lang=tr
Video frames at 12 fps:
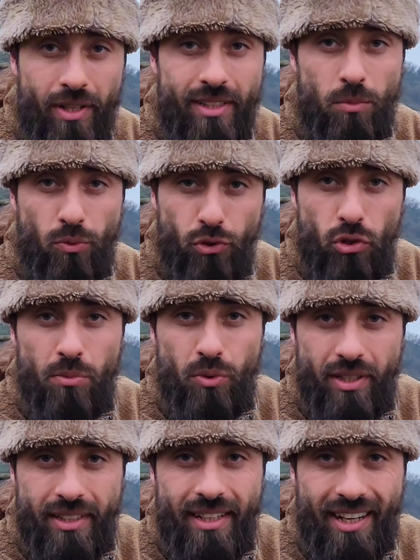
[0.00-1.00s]
arada bu videoyu bu
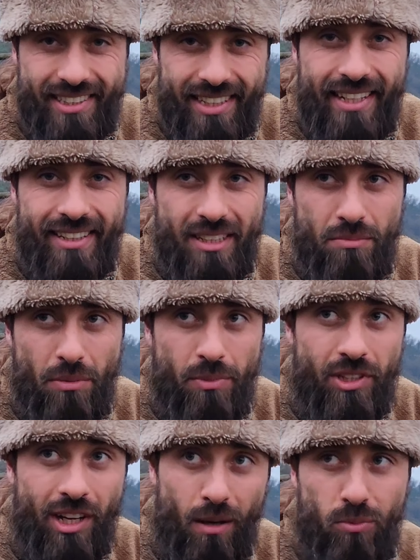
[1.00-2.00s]
kadar acele
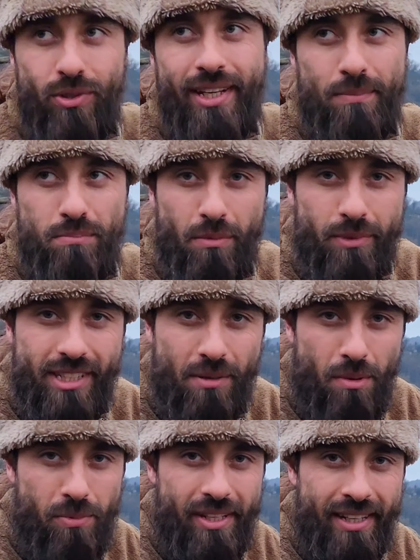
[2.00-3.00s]
ettirmemin, yağmurda yapmamın
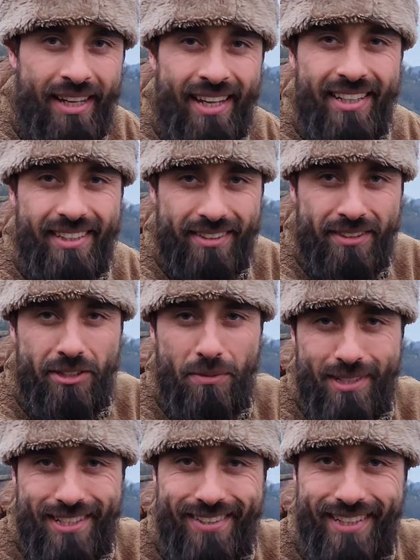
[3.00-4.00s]
sebebi de yarın
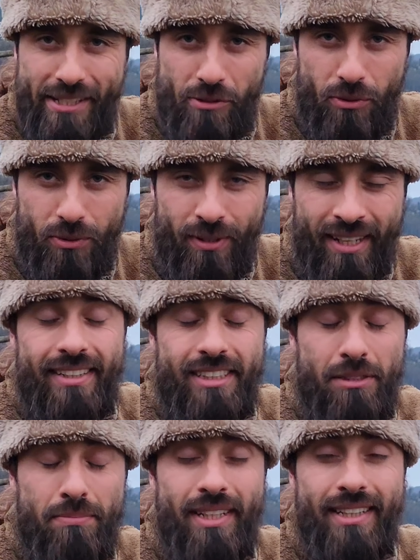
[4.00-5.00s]
Ramazan'ın ilk günü.
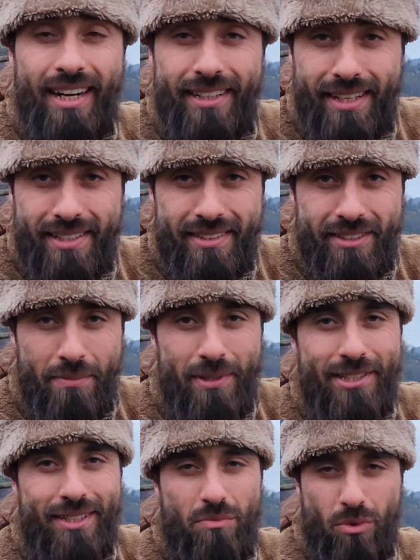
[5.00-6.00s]
Şimdiden herkesin
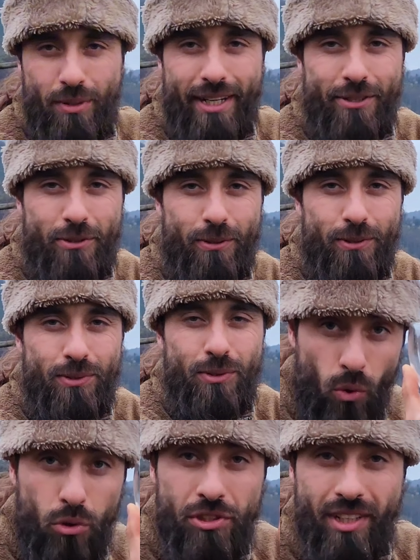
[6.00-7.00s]
Ramazan'ı mübarek olsun.
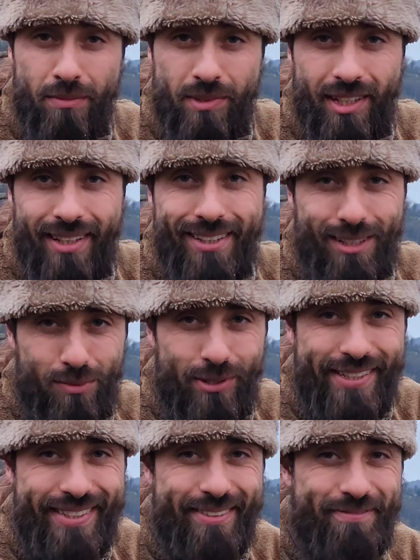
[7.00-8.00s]
Oruçlarımızı Allah kabul
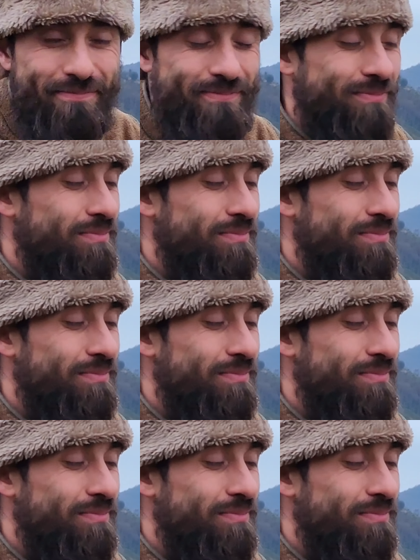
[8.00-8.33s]
etsin.